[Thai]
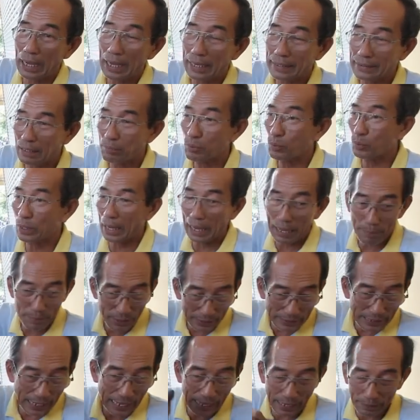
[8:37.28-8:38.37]
ร้ายถ้าผู้ร้ายมันก
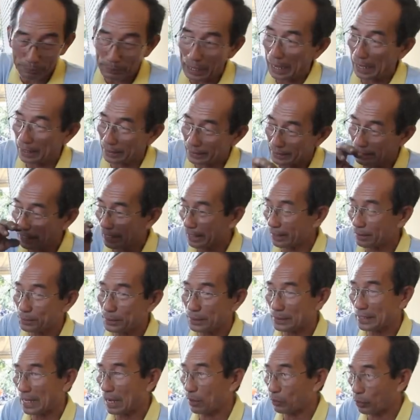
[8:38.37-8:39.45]
ระแทกคันเจ๊งเพื่อ
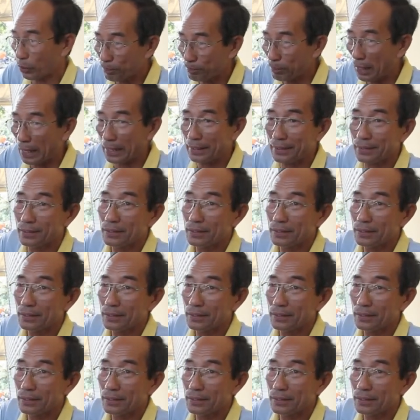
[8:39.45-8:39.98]
จะเอารถไป